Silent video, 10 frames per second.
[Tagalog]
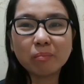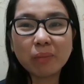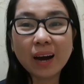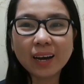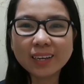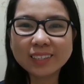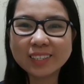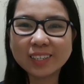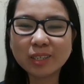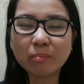bahala na
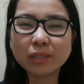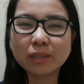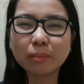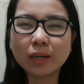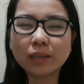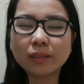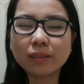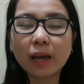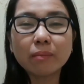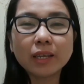sila dyan. Basta pag
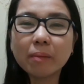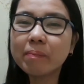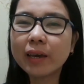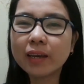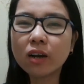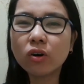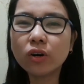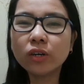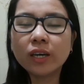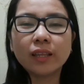time na ng pahinga
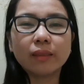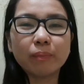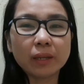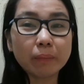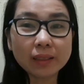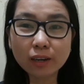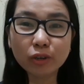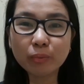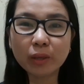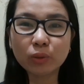ko, pinapadla ko
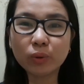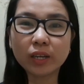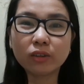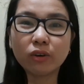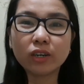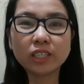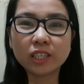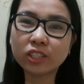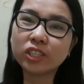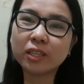yung pintuan ko kasi
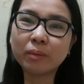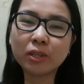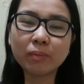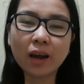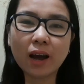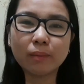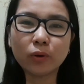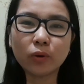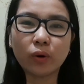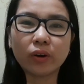nandyan naman yung mga amo
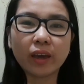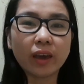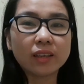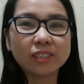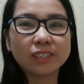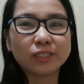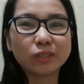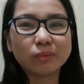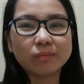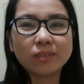ko, okay? So,
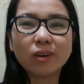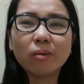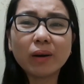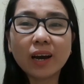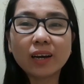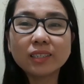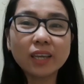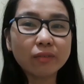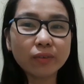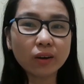kumbaga,
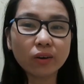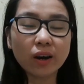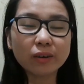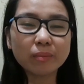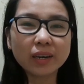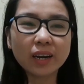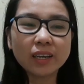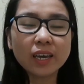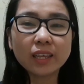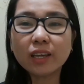safe ako, ay kumbaga,
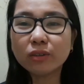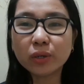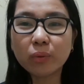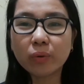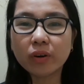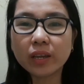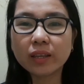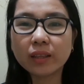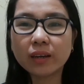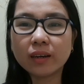hindi ako
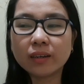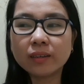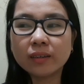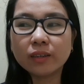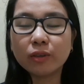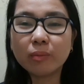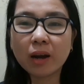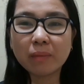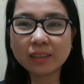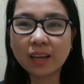nag-worry na yung
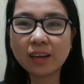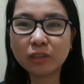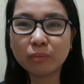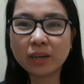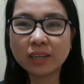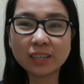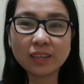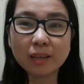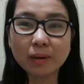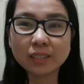mga bata lang yung mga
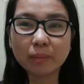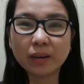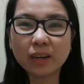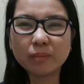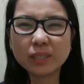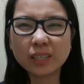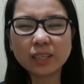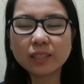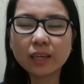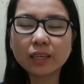nasa labas kapag minsan
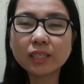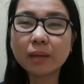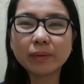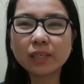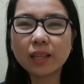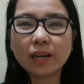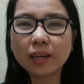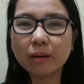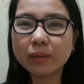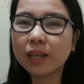kasi gising pa sila
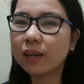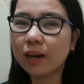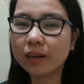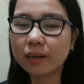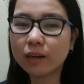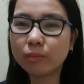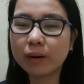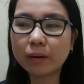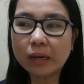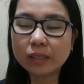hanggang madaling araw
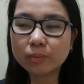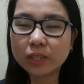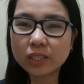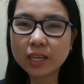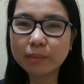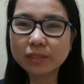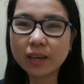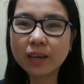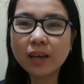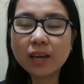ba, especially
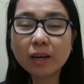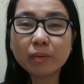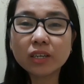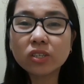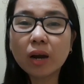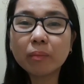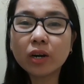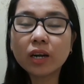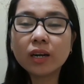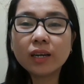kasi kapag ka
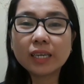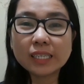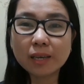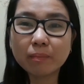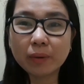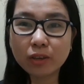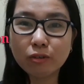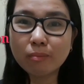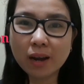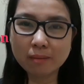summer gising pa
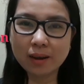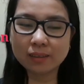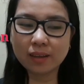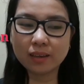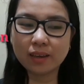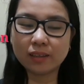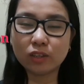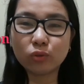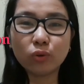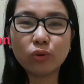yung mga bata yan
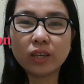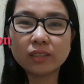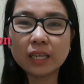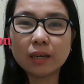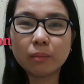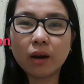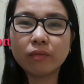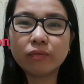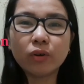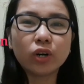natutulog yan sila
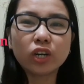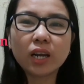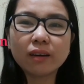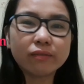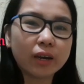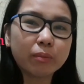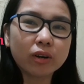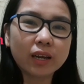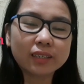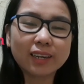mga 4 o'clock 5
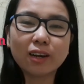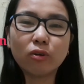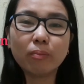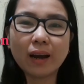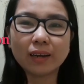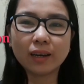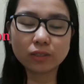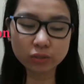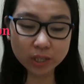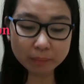o'clock na ng
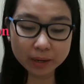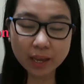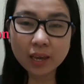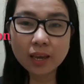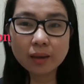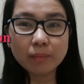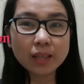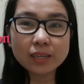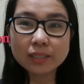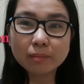umaga so syempre
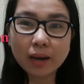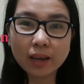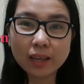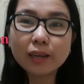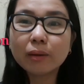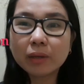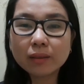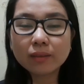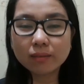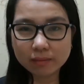bilang kasambahay alam naman